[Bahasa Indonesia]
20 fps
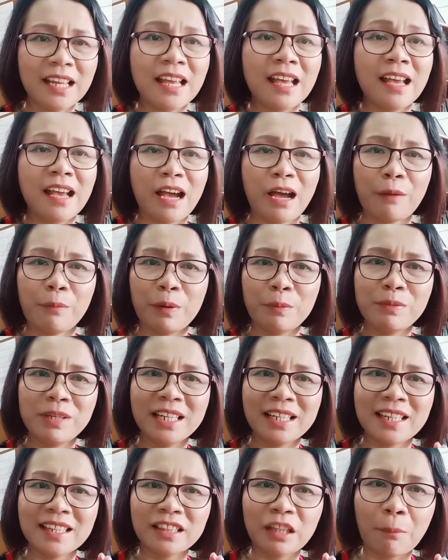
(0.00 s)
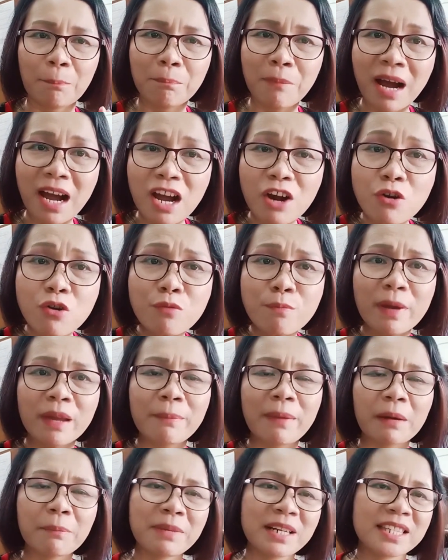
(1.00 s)
Apabila kita mau
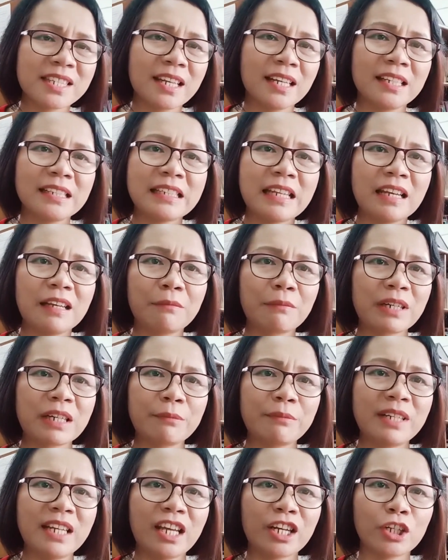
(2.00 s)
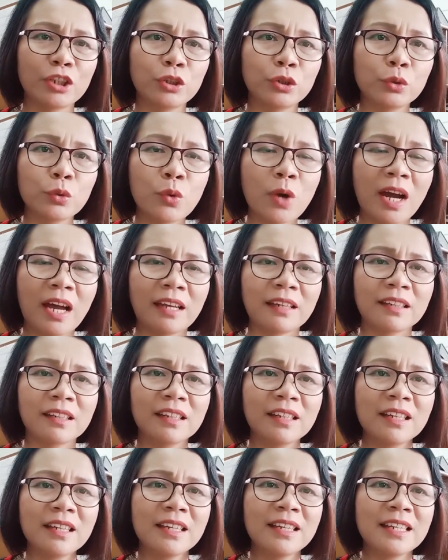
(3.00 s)
memang berjalan dalam kebenaran Tuhan,
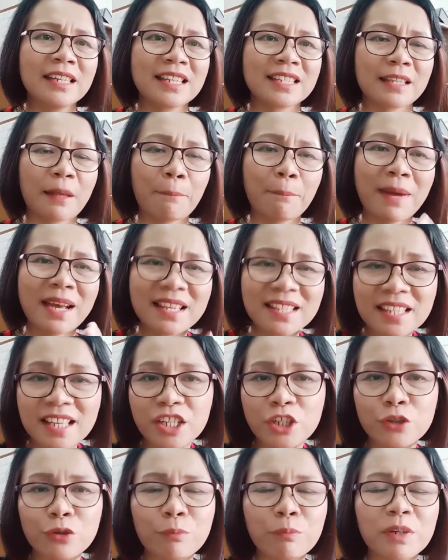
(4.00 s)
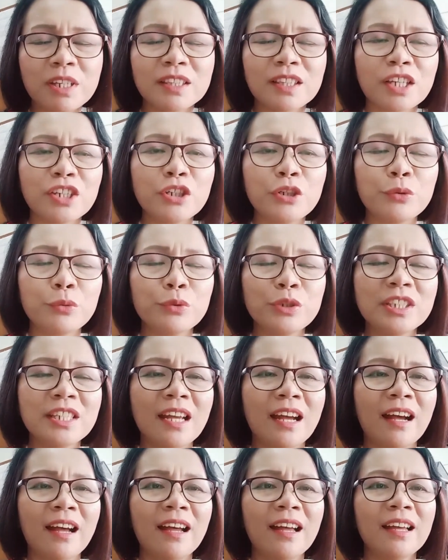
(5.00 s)
semasa hidup kita di
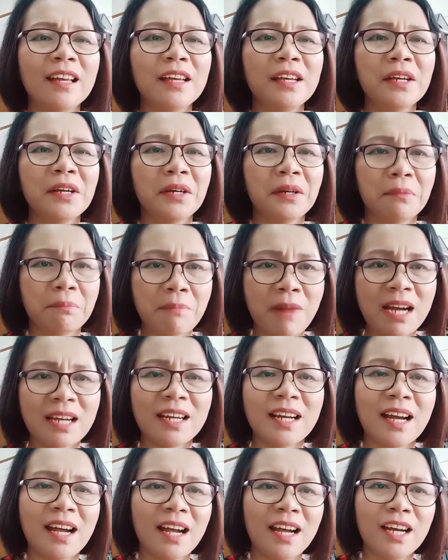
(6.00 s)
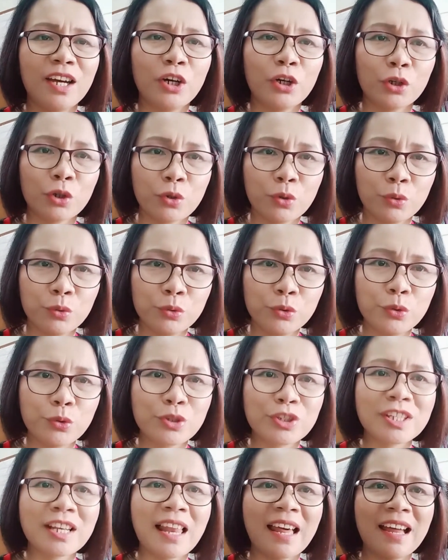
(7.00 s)
dunia, maka roh
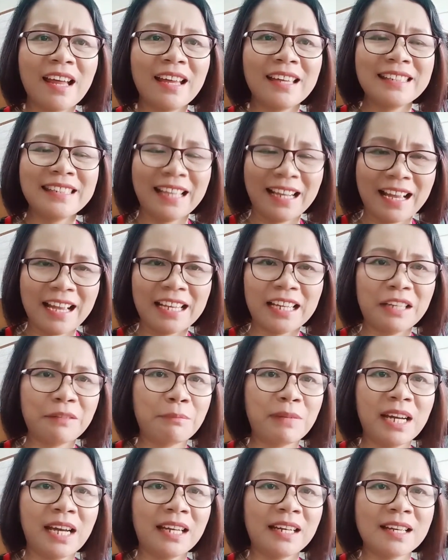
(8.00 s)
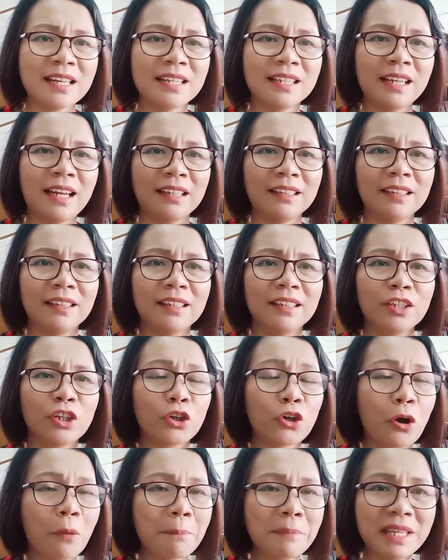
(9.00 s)
kuduslah yang akan mengarahkan.
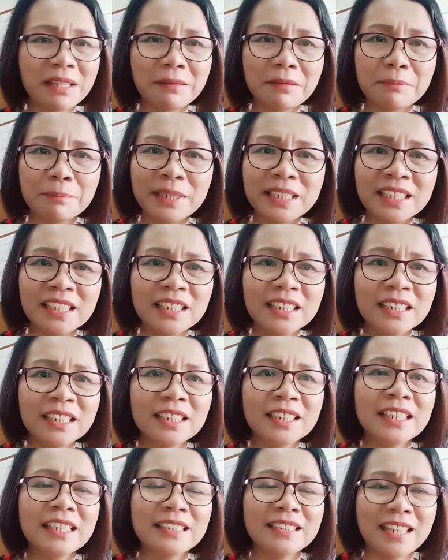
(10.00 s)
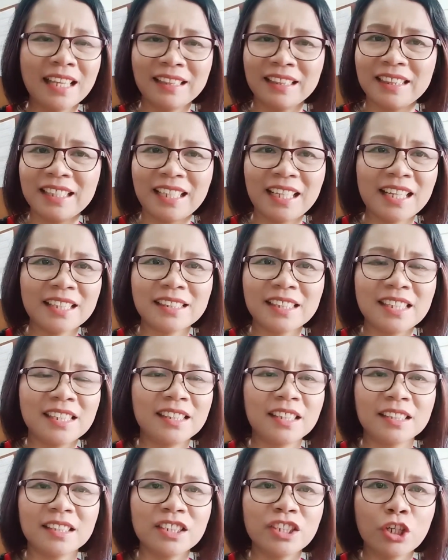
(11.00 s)
Komitmen dan tekad
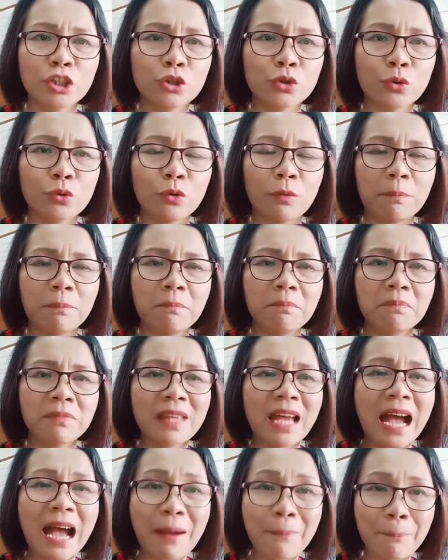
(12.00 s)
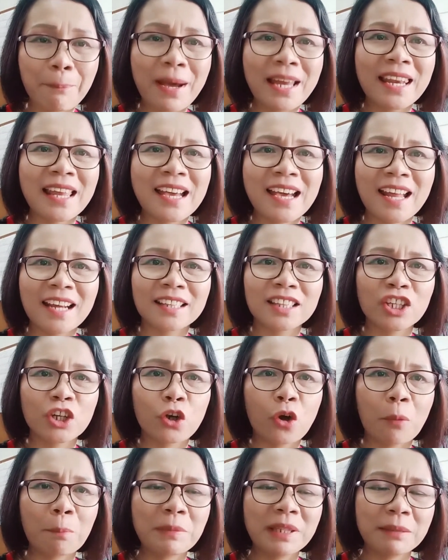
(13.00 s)
kita tidak cukup apalah arti
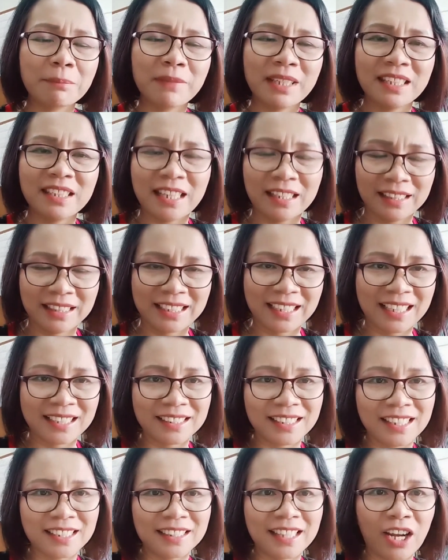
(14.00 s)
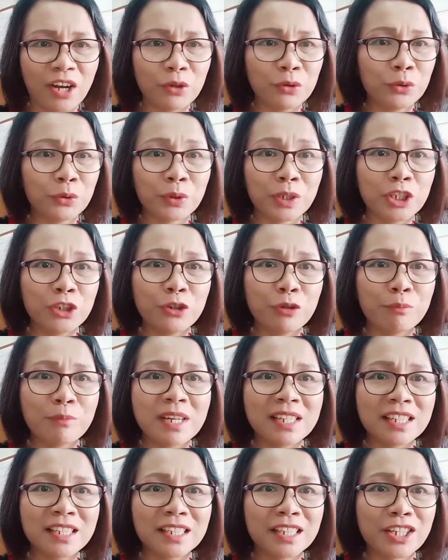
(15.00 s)
komitmen dan tekad kita untuk hidup
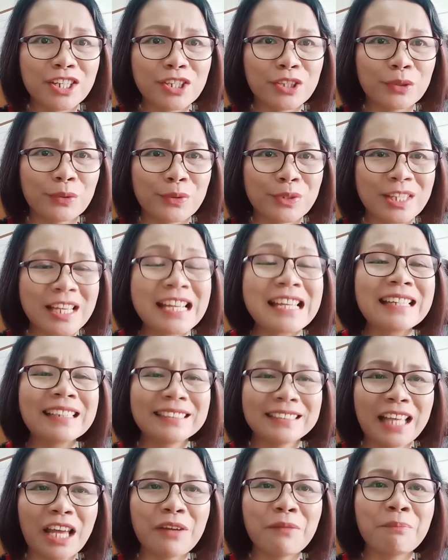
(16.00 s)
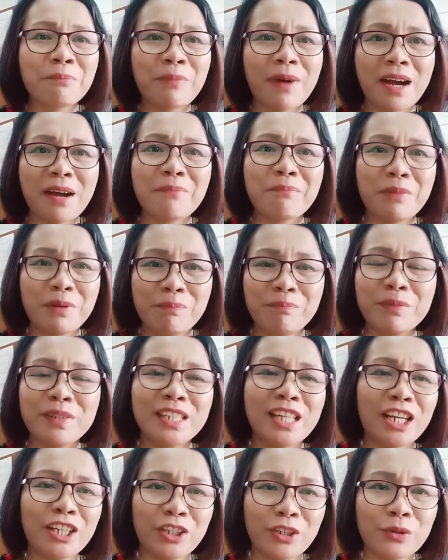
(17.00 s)
bagi Kristus tanpa
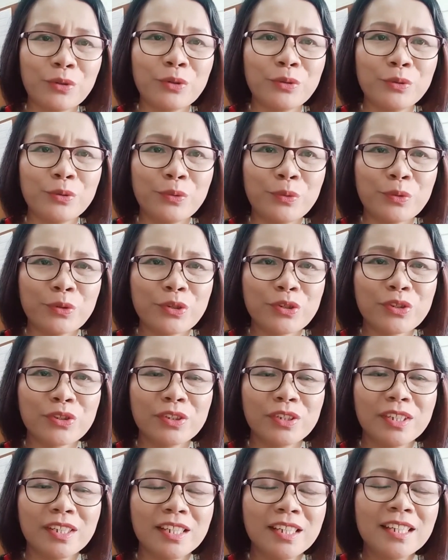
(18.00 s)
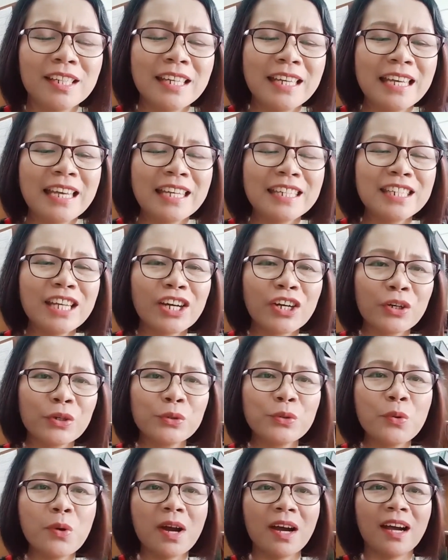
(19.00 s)
pimpinan Roh Kudus. Yang
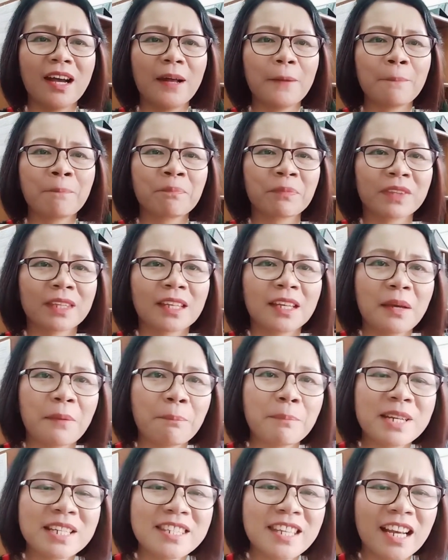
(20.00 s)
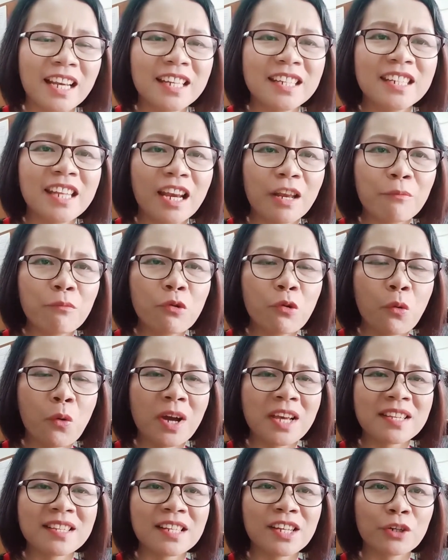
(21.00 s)
kedua, berjalan dalam
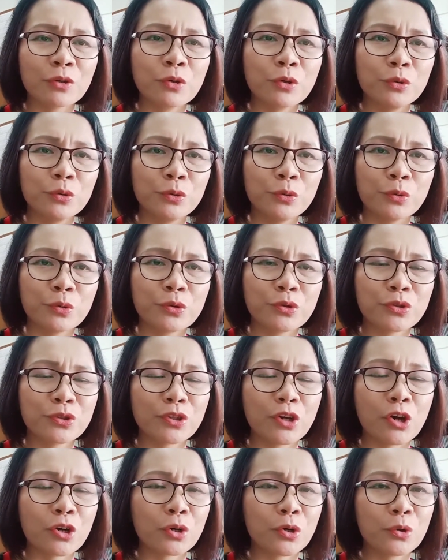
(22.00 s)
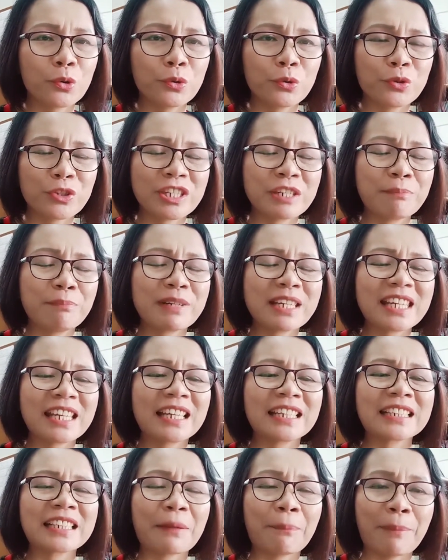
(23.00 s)
kuasa Roh Kudus. Roh Kudus
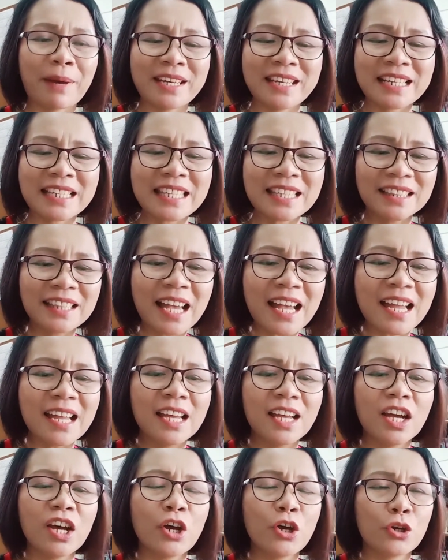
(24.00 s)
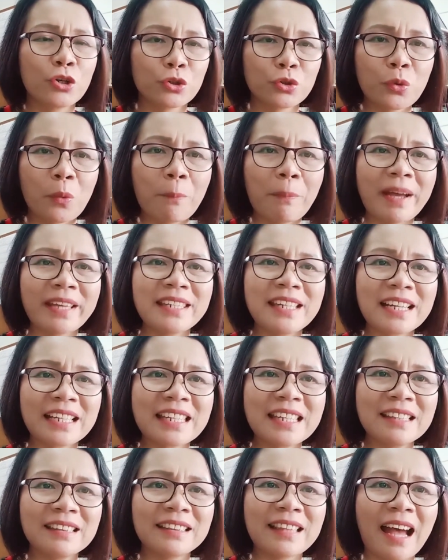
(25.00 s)
diberikan kepada kita supaya
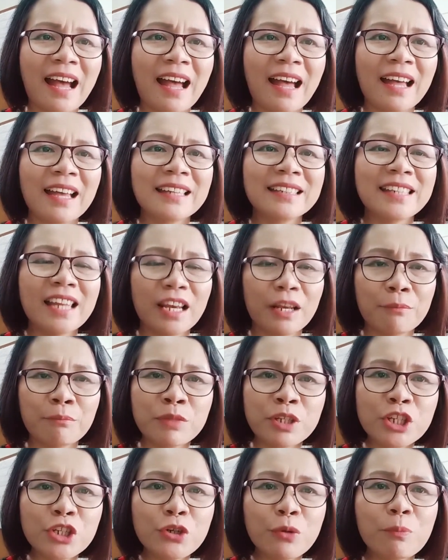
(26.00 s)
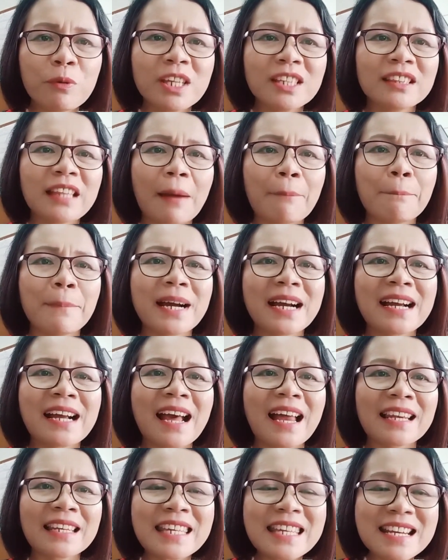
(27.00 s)
kita dalam hidup kita
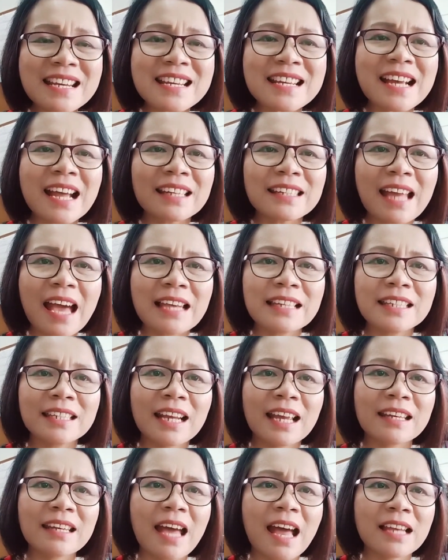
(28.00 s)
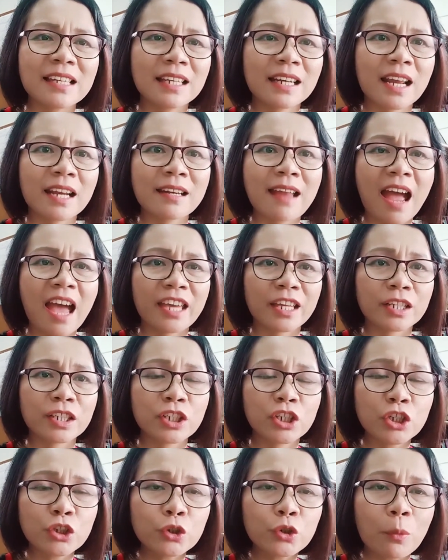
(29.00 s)
mengalirkan aliran-aliran air
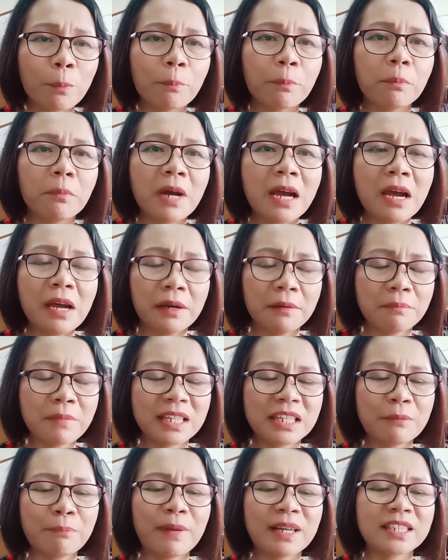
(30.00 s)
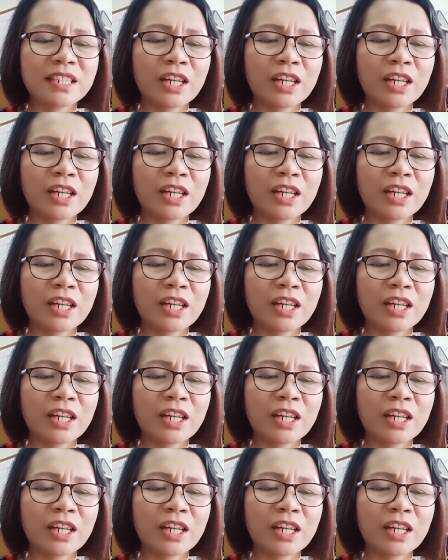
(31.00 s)
hidup bagi banyak